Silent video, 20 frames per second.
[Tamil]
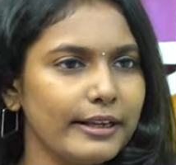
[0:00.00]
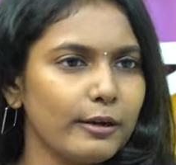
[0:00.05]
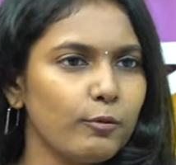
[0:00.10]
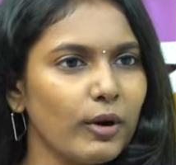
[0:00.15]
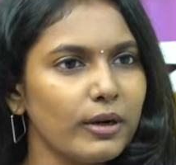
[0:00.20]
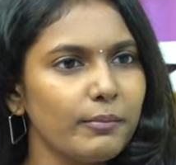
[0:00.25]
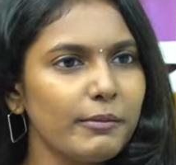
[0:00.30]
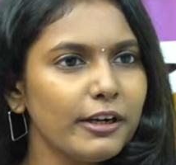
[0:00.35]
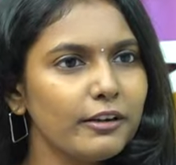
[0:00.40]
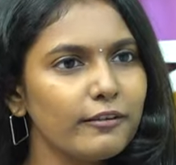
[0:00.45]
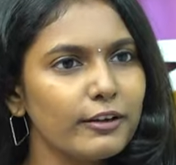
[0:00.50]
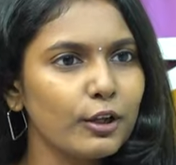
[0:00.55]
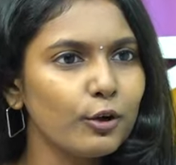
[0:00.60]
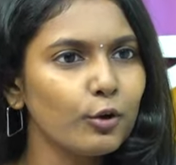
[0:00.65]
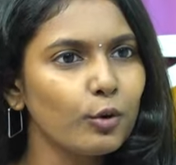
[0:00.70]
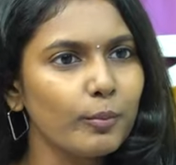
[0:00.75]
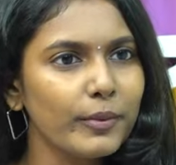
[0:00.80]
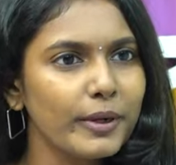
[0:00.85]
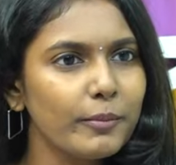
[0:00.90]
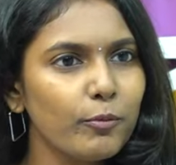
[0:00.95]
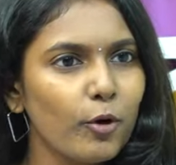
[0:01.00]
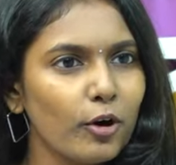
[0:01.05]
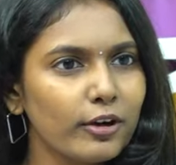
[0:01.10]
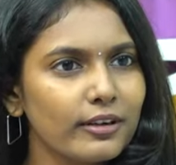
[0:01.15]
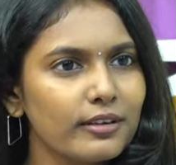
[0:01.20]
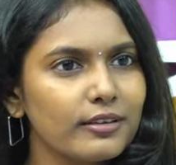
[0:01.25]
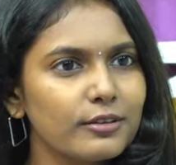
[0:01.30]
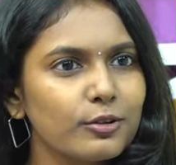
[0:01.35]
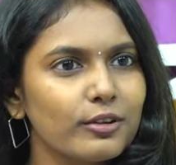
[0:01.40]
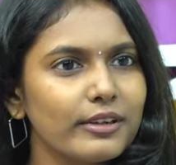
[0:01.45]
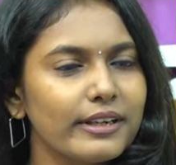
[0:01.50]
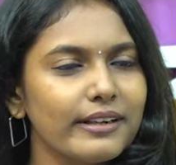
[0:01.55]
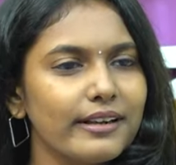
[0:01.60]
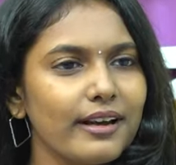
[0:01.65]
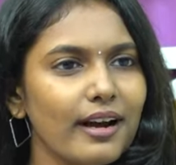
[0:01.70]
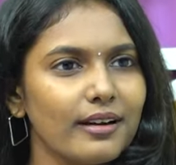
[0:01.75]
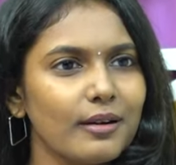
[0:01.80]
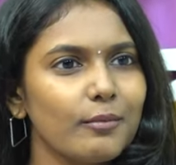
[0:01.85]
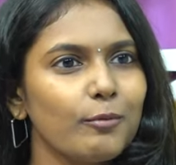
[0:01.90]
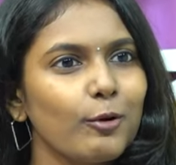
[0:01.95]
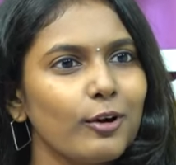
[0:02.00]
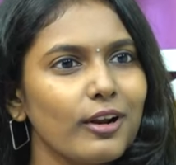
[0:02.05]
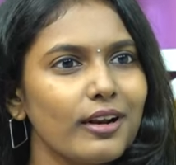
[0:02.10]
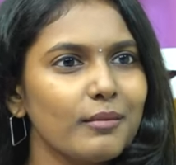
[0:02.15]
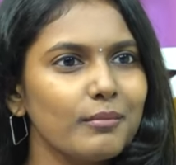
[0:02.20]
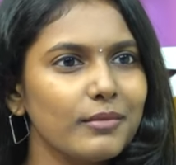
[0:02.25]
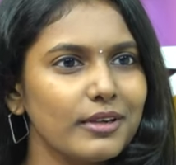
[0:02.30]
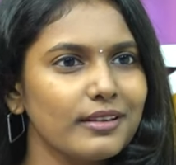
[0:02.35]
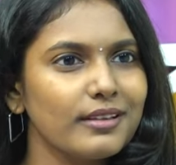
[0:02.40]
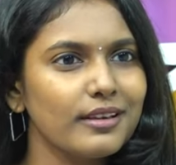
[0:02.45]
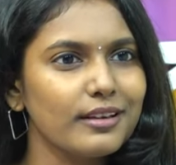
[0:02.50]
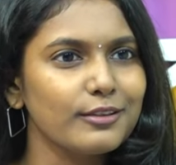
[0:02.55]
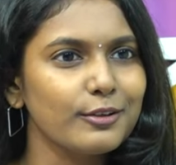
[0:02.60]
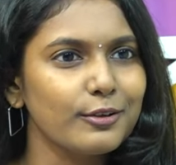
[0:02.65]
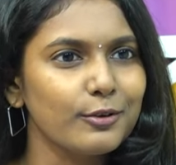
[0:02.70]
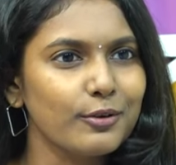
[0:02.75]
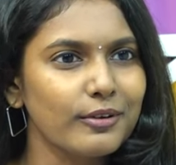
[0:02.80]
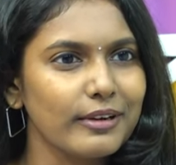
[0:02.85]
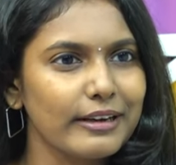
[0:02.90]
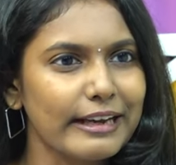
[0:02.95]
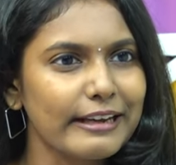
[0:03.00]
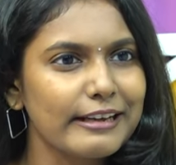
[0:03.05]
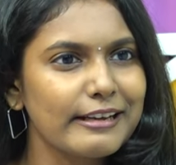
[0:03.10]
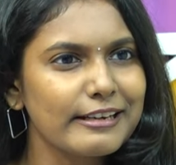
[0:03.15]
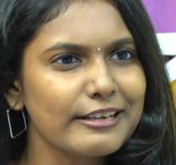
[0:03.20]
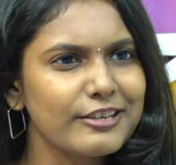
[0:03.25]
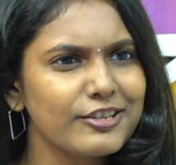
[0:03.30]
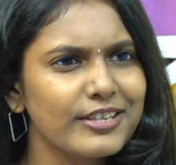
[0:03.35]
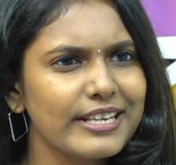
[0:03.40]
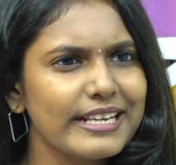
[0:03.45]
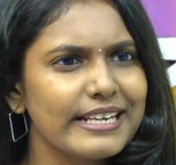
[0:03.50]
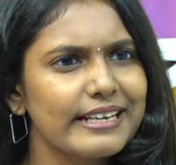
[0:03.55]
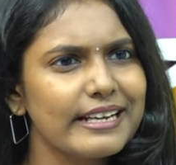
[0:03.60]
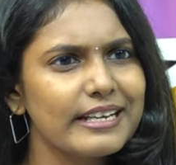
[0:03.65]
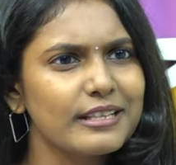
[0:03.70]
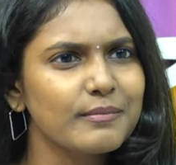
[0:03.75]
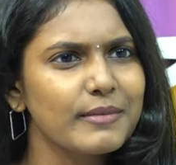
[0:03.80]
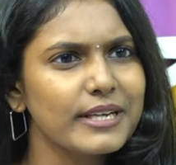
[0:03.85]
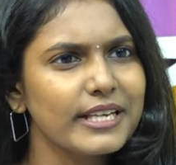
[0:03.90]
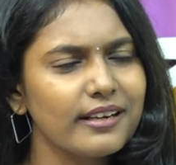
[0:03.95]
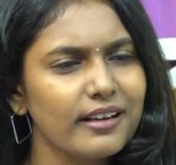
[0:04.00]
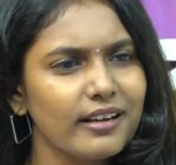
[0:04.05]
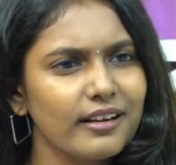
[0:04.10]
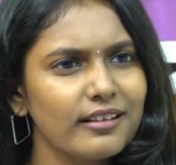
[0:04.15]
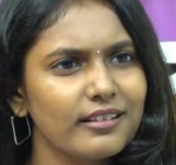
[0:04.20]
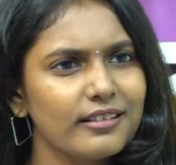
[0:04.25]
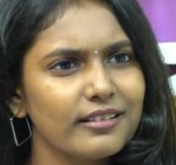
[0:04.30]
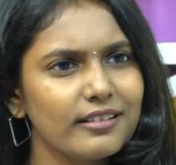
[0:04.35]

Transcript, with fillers: லைக் ஒன் மினிட் வந்தாலும் ரொம்ப இம்பார்ட்டன்ட் சொல்லிட்டு அங்கே போனால் நம்மளுக்கு அந்த ரெகக்னேஷனே இல்லாத மாதிரிலாம்